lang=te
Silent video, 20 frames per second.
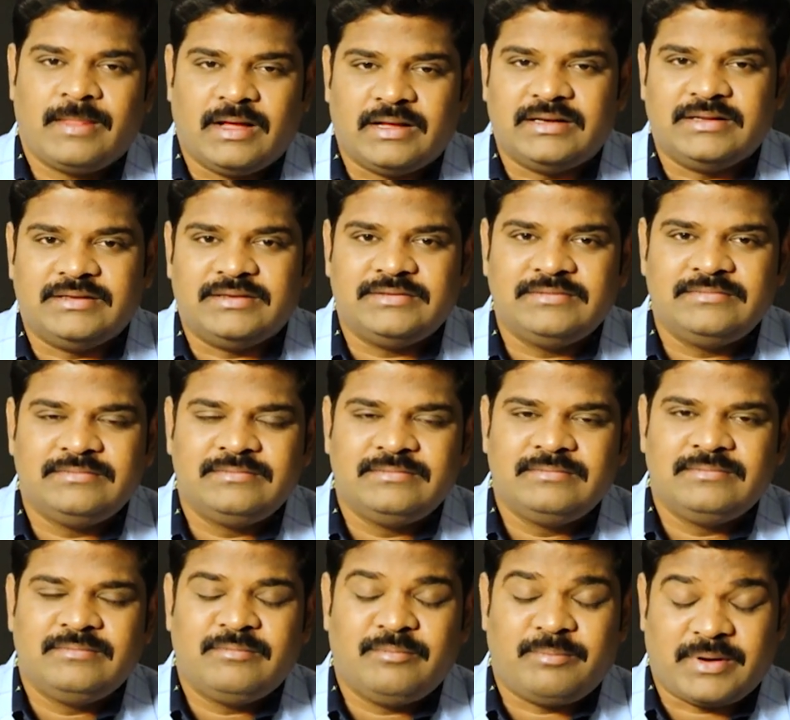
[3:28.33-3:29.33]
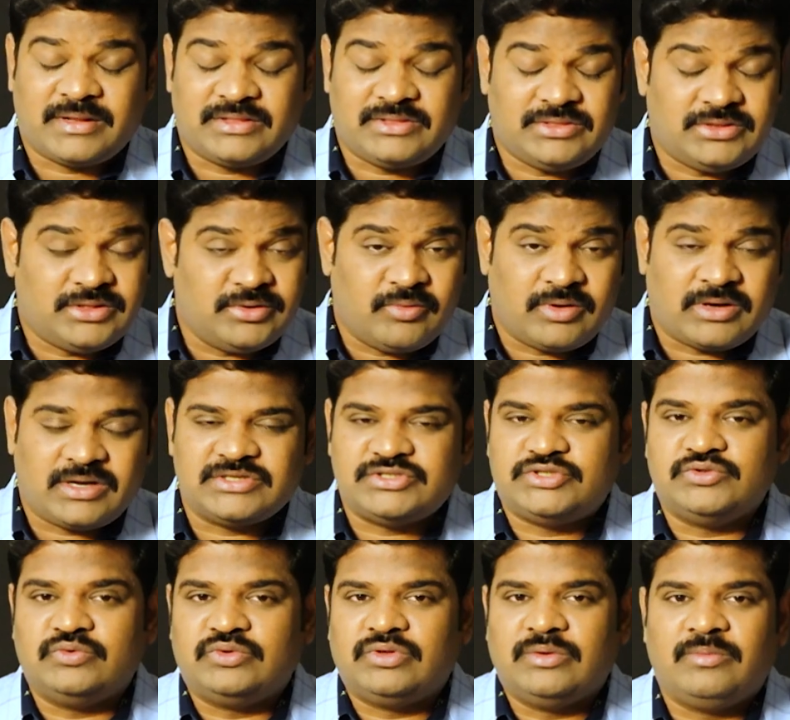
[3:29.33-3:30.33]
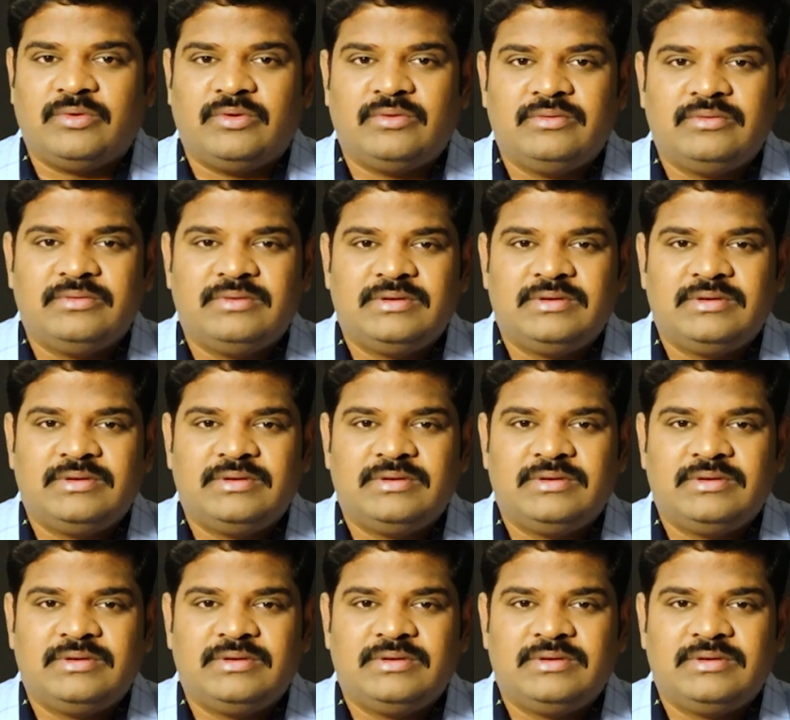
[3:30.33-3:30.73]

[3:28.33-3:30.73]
అని ప్రతి ఒక్క జీవితంలో